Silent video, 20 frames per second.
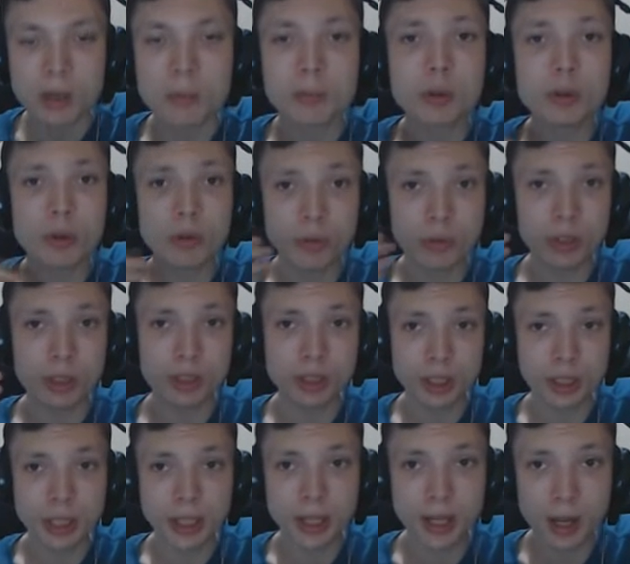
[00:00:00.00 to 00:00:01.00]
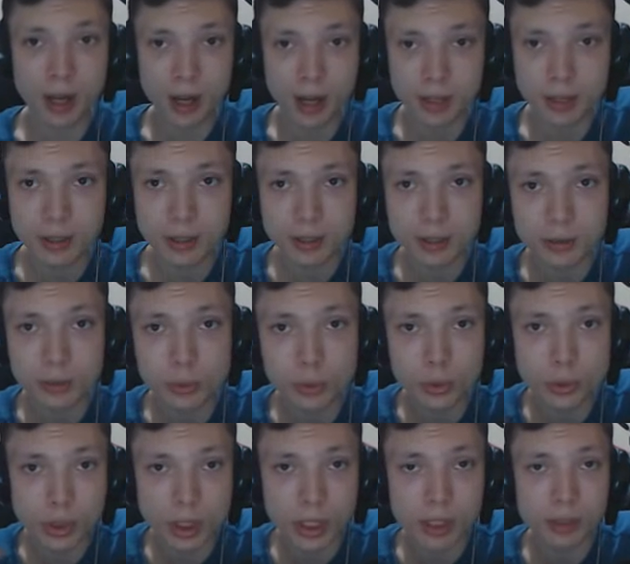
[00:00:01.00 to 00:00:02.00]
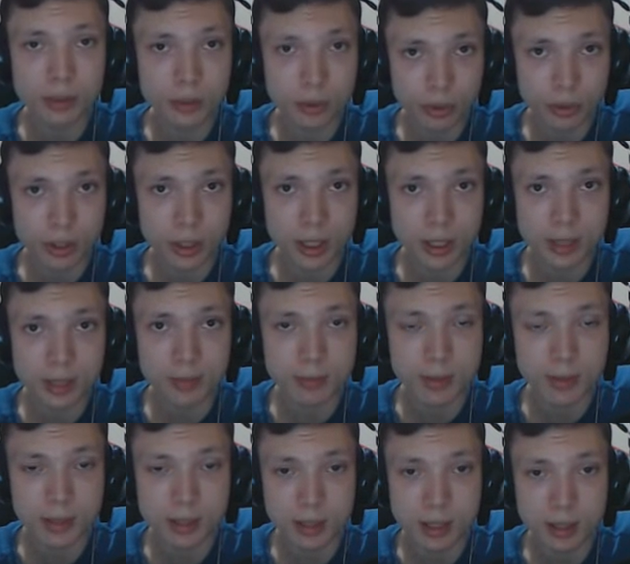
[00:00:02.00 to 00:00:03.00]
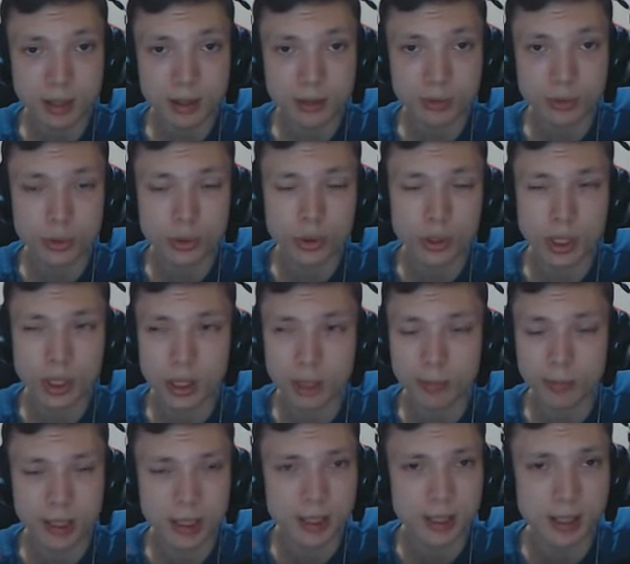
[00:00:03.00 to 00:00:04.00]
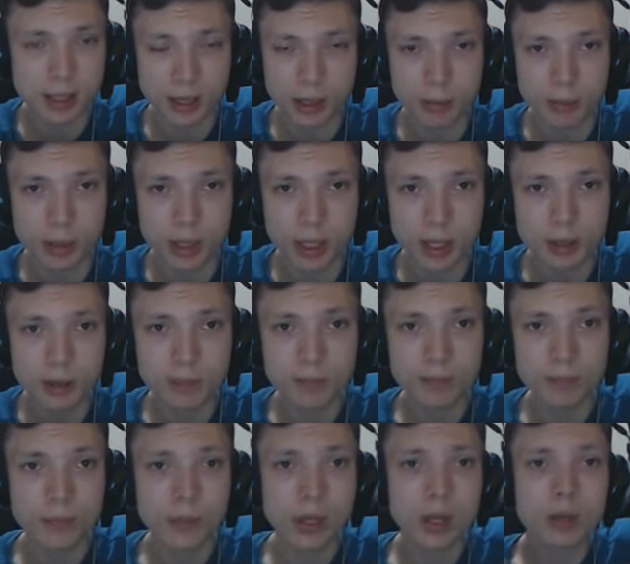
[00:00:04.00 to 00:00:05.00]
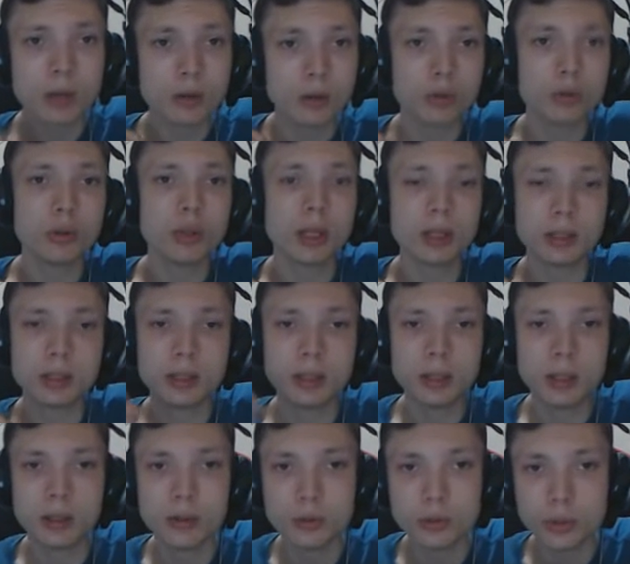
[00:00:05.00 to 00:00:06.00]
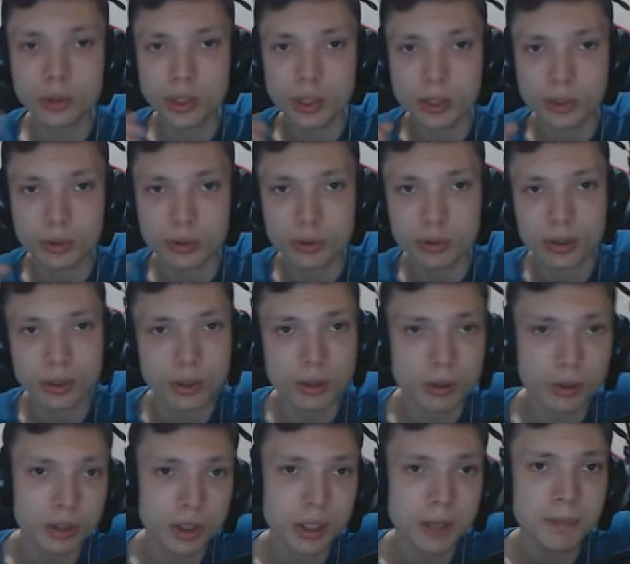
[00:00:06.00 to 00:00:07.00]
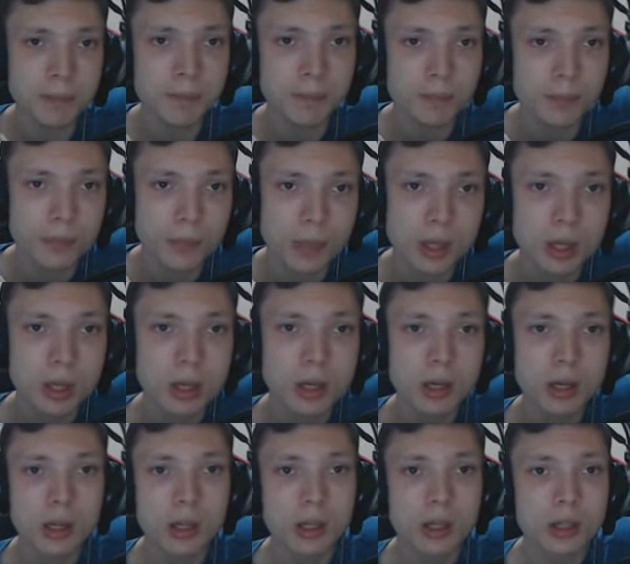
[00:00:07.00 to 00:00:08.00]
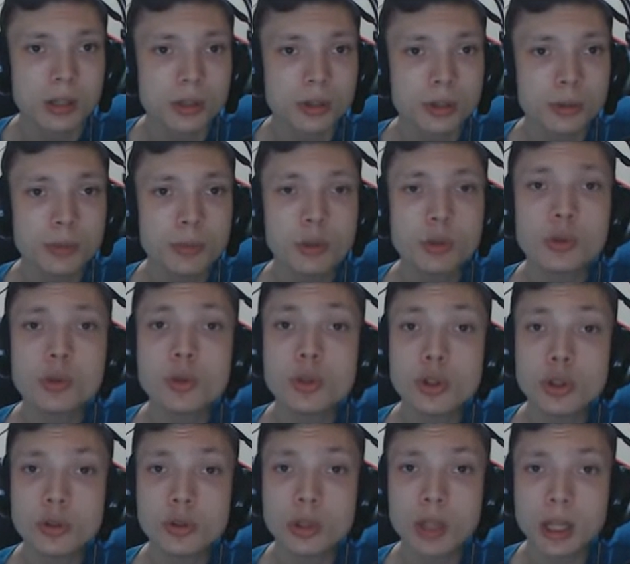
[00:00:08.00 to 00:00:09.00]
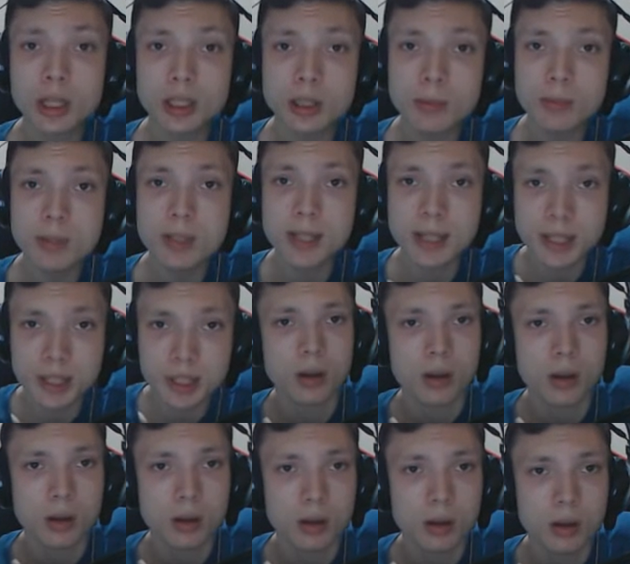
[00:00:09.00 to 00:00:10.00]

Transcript: Mikrofon için yine ayrı 3 tane göstereceğim size. 3 tane mi 2 tane mi ne? Kulaklıktan 3 tane gösteriyor cam. Şimdi 3. kulaklığımıza geçelim.